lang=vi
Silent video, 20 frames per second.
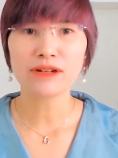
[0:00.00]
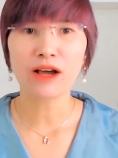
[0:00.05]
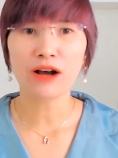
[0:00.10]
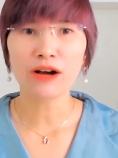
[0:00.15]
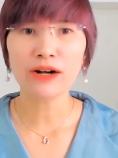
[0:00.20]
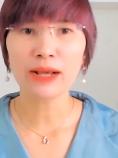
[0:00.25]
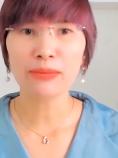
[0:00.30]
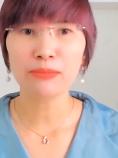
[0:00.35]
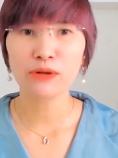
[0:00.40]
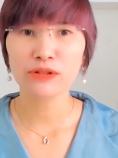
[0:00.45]

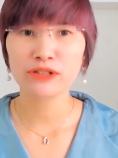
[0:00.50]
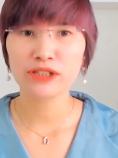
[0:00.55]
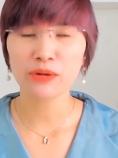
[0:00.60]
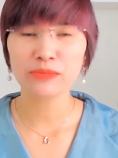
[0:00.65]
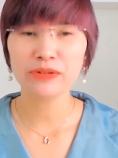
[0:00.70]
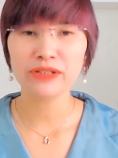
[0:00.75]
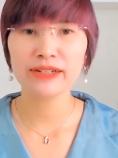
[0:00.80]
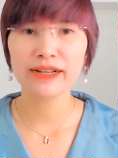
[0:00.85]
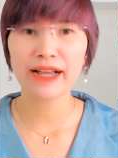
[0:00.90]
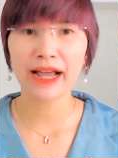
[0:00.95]
đó là một
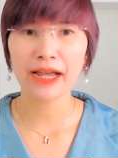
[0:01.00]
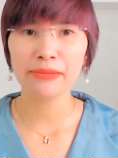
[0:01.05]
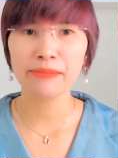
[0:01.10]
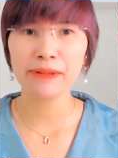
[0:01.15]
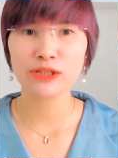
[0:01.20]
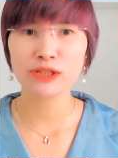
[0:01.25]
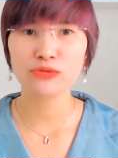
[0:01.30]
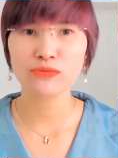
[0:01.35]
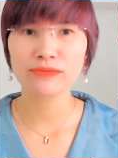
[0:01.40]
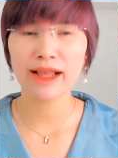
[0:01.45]
trong những cái
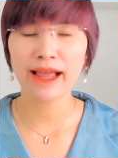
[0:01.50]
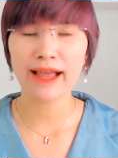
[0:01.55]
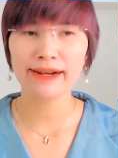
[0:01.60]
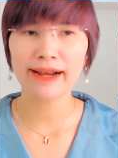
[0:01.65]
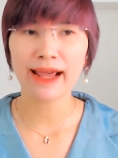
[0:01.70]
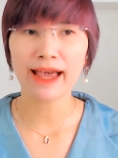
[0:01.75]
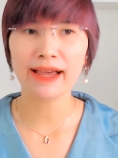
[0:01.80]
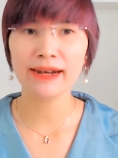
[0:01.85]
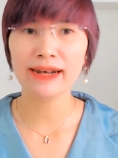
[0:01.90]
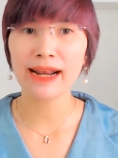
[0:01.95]
mà chúng
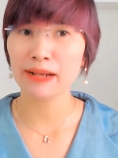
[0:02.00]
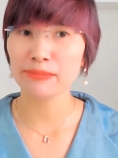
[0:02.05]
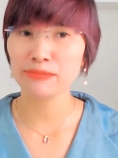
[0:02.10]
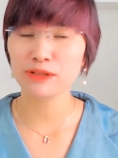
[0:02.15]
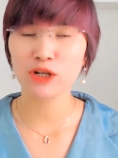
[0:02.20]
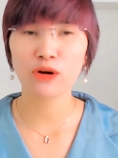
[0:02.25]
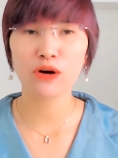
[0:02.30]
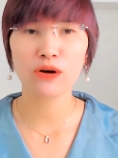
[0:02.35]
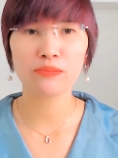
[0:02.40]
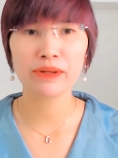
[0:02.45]
ta đã
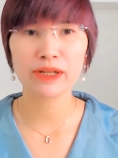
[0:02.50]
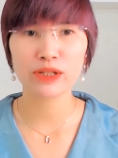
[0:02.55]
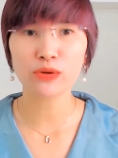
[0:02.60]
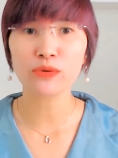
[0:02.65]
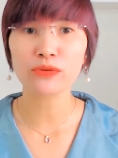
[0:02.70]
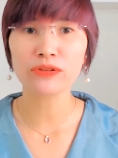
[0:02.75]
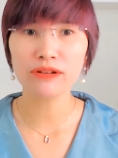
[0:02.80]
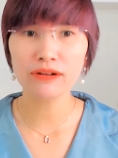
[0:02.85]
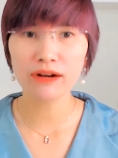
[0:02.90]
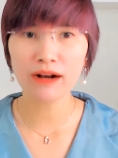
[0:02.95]
làm cho con bị
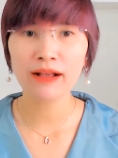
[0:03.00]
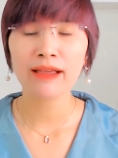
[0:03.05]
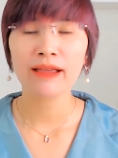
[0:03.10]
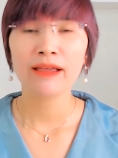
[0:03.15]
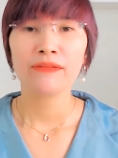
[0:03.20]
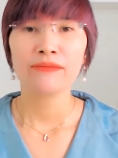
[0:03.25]
tổn thương